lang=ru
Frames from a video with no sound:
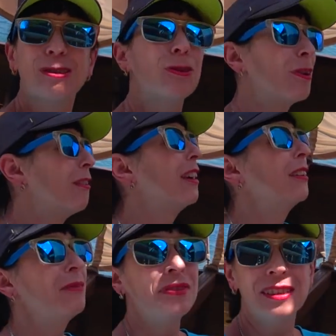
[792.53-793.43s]
здорово.
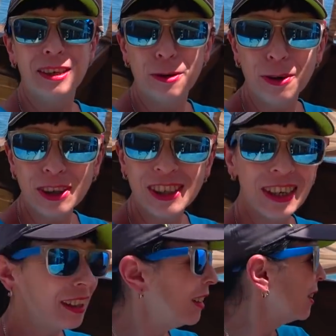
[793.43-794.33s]

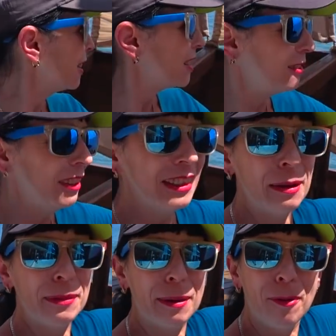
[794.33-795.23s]
Тенечек с
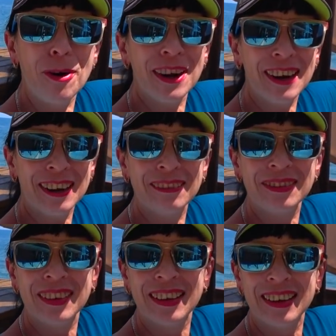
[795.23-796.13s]
видом на море.
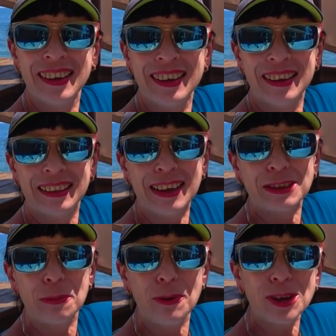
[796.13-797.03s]
Так
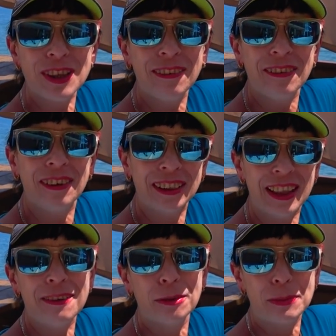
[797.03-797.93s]
что можно вот
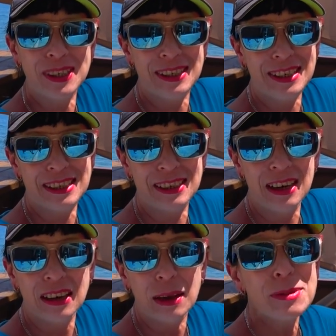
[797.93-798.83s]
так вот посидеть.
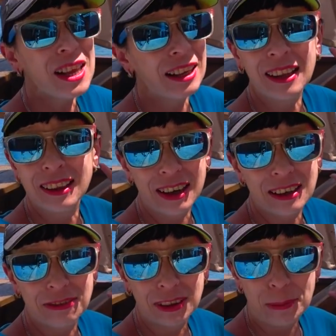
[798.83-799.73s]
Не обязательно
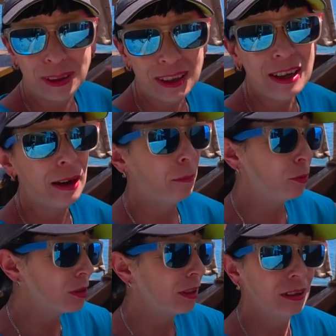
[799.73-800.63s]
отдыхать в этом отеле, а
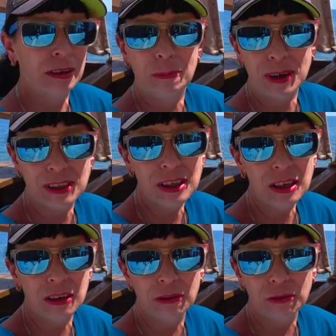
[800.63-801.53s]
просто
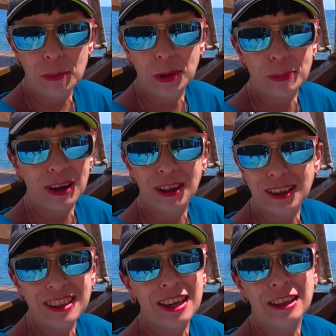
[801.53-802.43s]
прийти, выпить
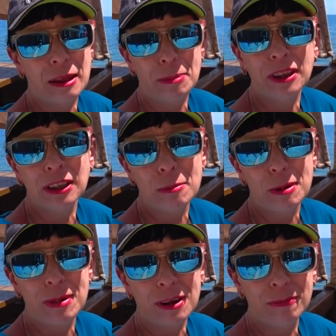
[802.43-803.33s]
прохладительный напиток,
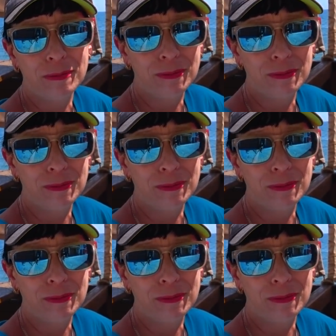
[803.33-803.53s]
например.